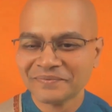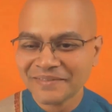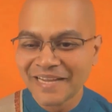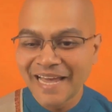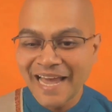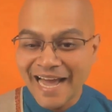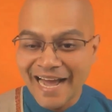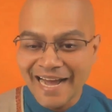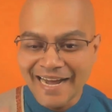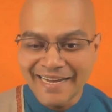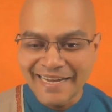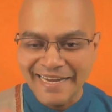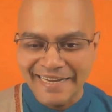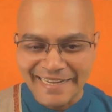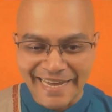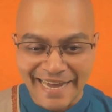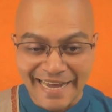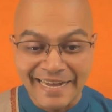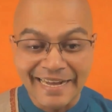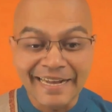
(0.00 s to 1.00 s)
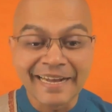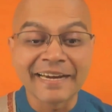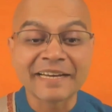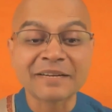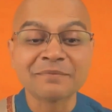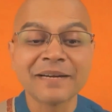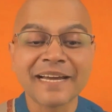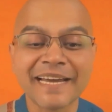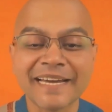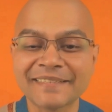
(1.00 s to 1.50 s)
हाँ या ना
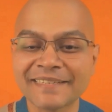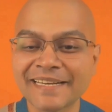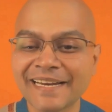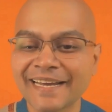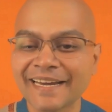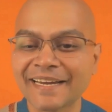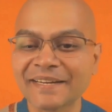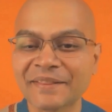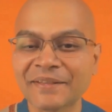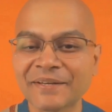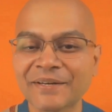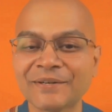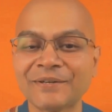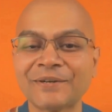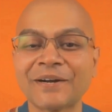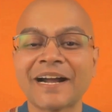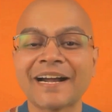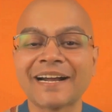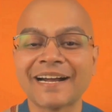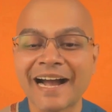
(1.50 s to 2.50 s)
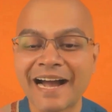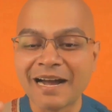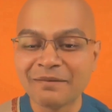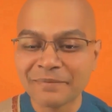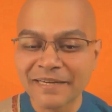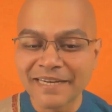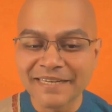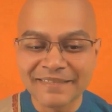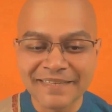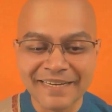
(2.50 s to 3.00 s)
कर्म कैसे करते हो काम
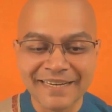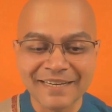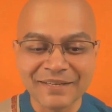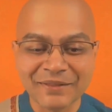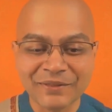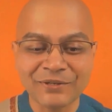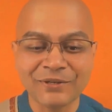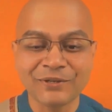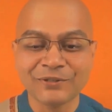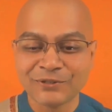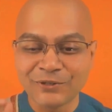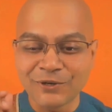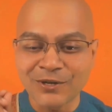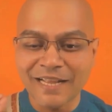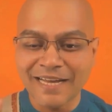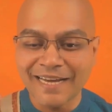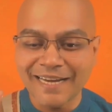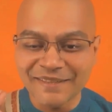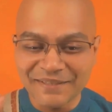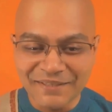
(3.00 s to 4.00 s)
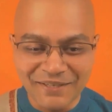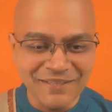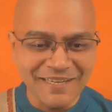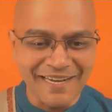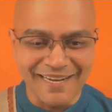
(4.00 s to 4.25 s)
कैसे करते हो जोर लगाते हो ना